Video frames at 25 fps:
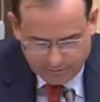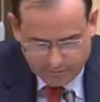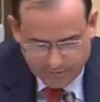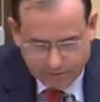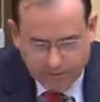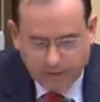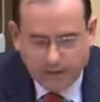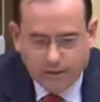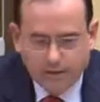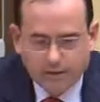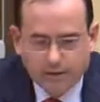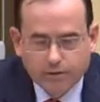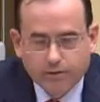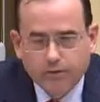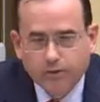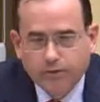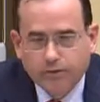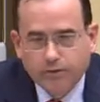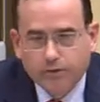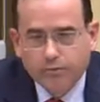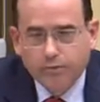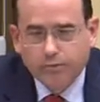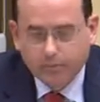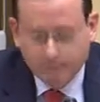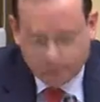mendigar
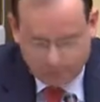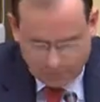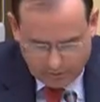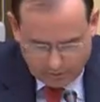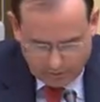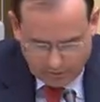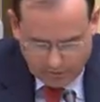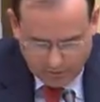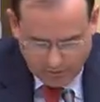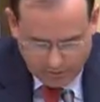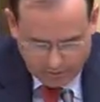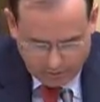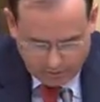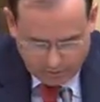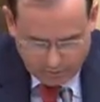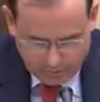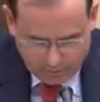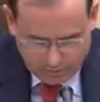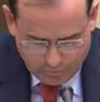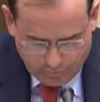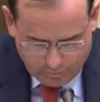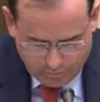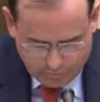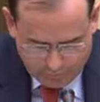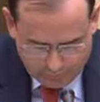ayudas voluntarias a
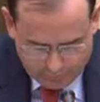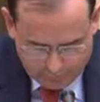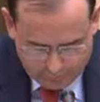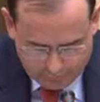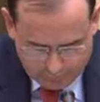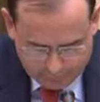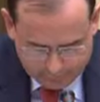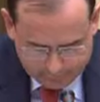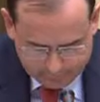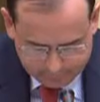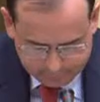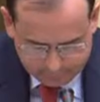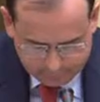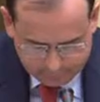los padres.